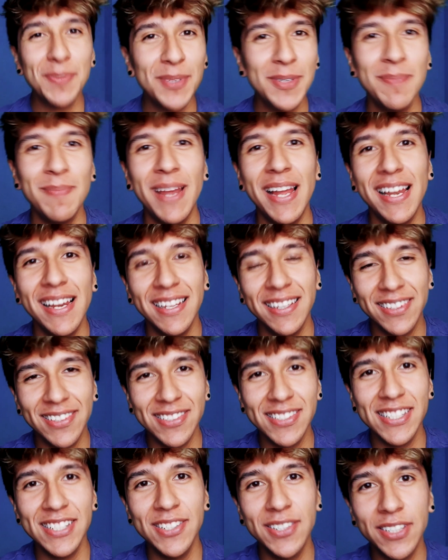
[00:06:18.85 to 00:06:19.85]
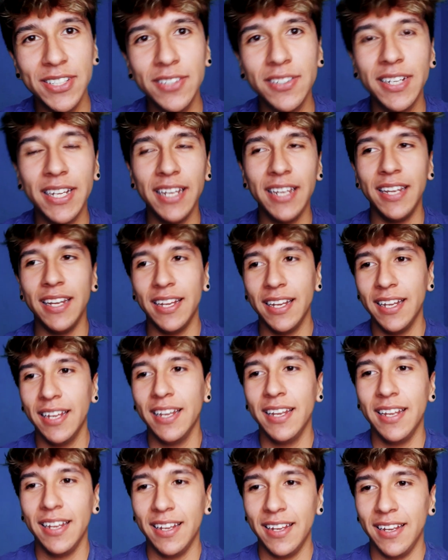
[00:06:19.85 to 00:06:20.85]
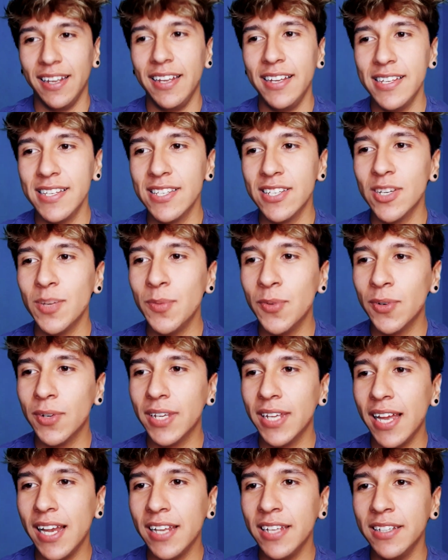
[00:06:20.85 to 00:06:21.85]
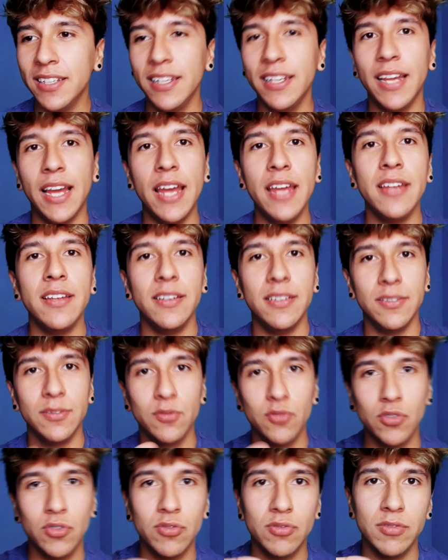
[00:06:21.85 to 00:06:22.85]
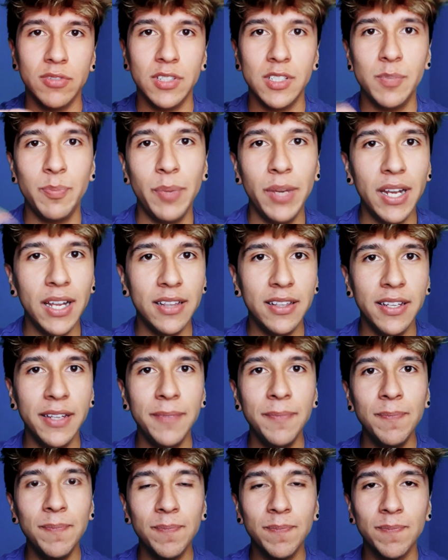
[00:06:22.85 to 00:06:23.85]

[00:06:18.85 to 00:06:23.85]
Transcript: muy mal, entonces yo creo que es como que alguien te diga, hey, espérate,